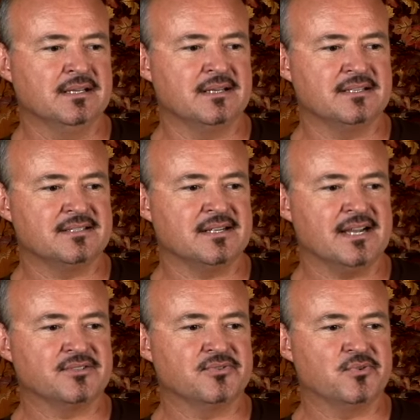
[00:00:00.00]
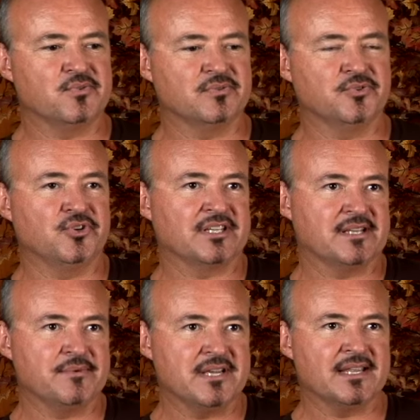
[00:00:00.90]
En este caso, yo ya
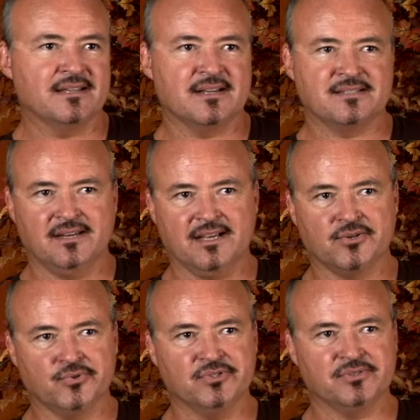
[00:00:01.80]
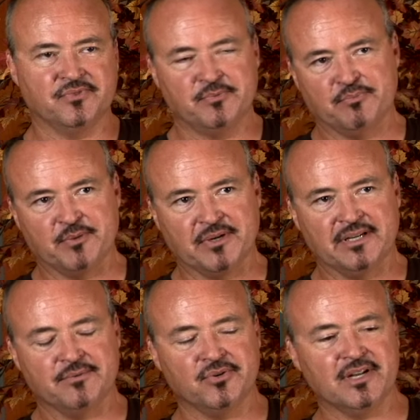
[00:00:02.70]
sabía quién era Celia Cruz, fue mi primer
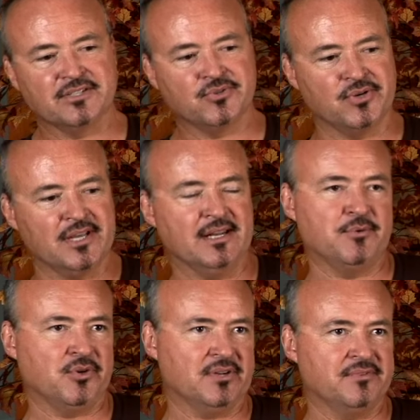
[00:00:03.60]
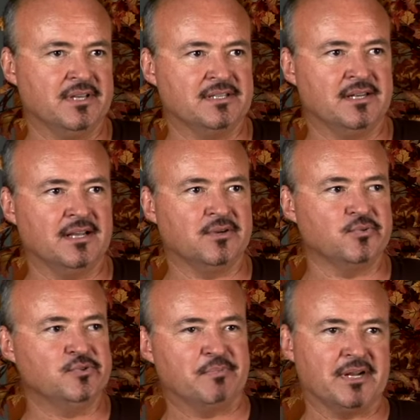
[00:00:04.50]
libro, La historia y la biografía de Celia
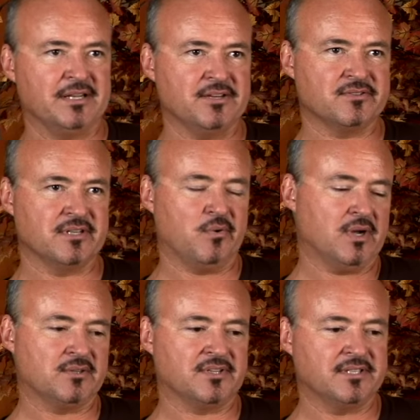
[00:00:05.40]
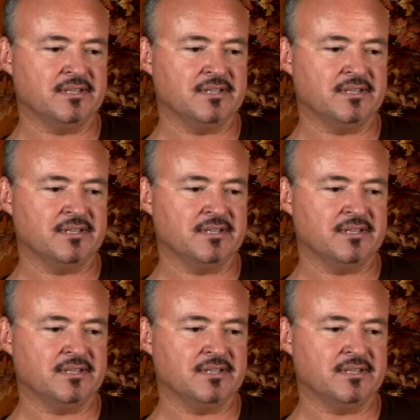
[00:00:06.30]
Cruz, para niños de 4 a